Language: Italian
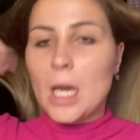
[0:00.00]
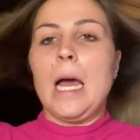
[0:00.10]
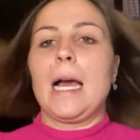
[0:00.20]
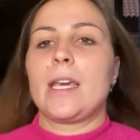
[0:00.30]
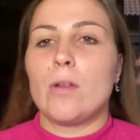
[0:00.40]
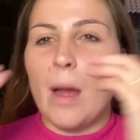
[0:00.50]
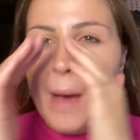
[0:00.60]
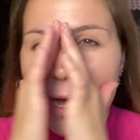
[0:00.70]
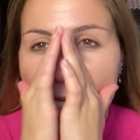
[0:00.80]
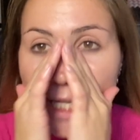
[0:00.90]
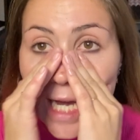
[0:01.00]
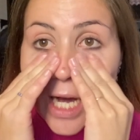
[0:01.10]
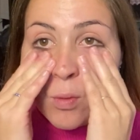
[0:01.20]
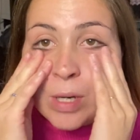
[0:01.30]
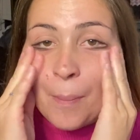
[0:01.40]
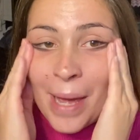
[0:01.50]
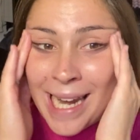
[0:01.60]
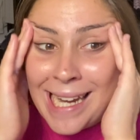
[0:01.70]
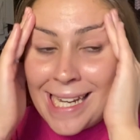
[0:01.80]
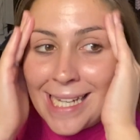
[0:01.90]
a chi, una, a chi ha una
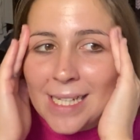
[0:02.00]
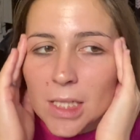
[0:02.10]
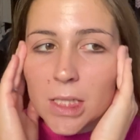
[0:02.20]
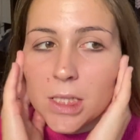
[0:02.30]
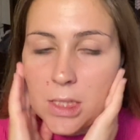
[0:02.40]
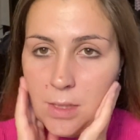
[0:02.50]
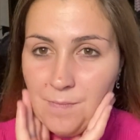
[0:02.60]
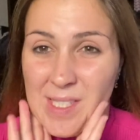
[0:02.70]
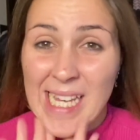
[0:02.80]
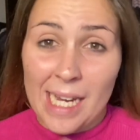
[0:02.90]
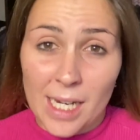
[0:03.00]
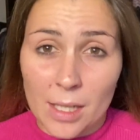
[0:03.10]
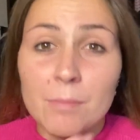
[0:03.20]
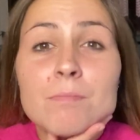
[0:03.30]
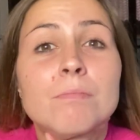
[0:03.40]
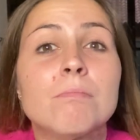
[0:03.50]
pelle eh, secca